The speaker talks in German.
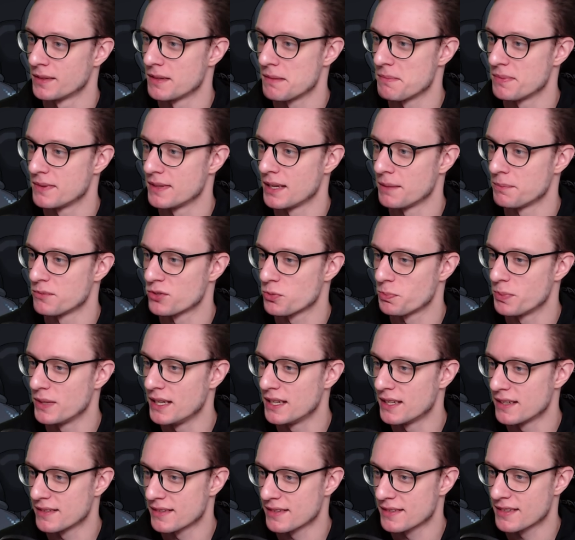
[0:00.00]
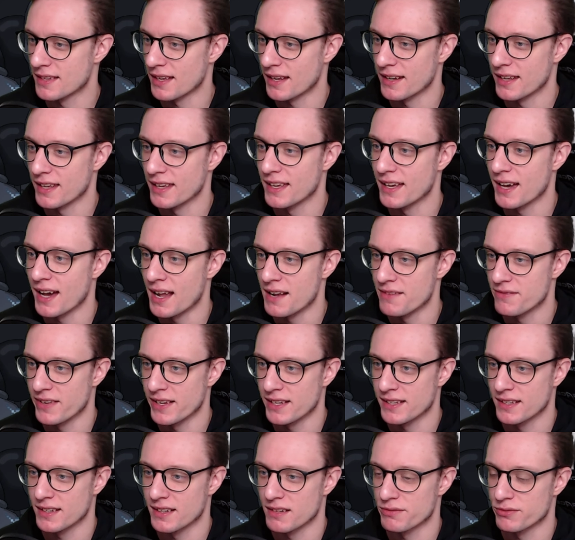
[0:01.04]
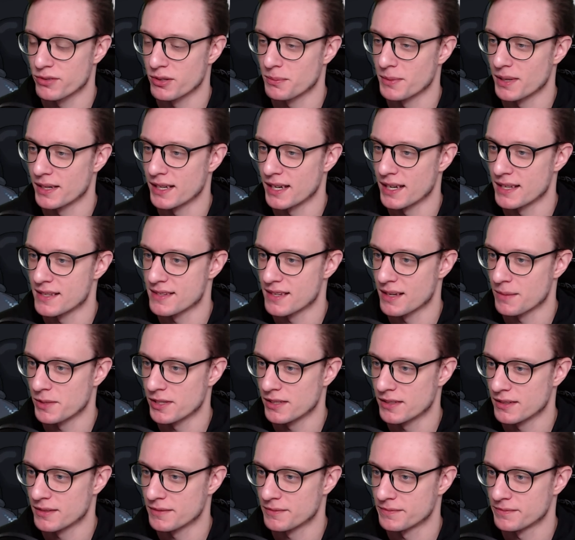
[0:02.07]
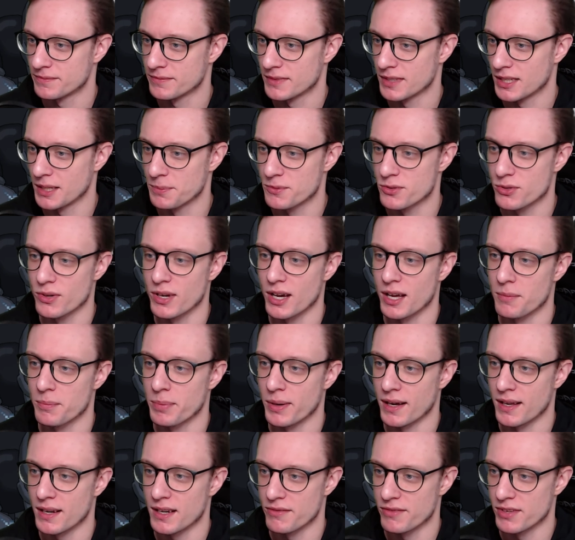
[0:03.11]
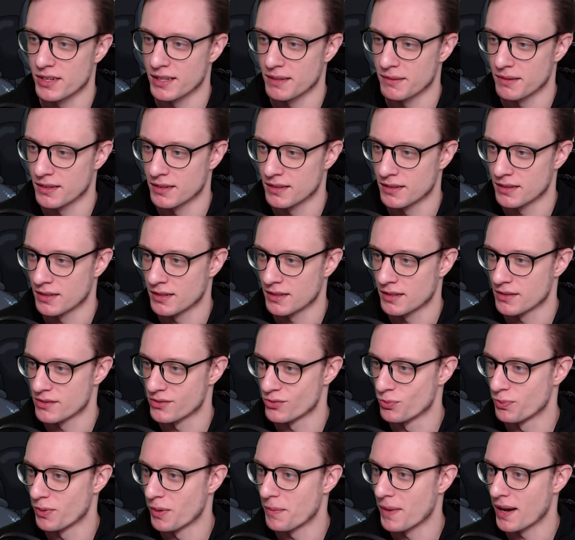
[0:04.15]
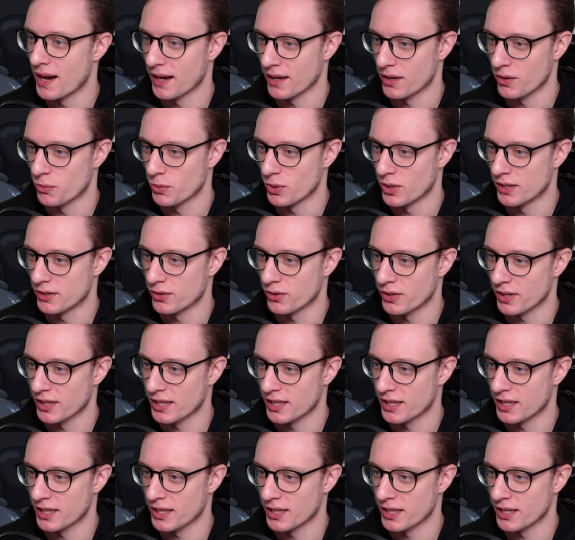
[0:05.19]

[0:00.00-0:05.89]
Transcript: Dem, Spiel ist es dann egal, welche davon man einsammelt. Gibt sogar ein paar Level in Super Mario World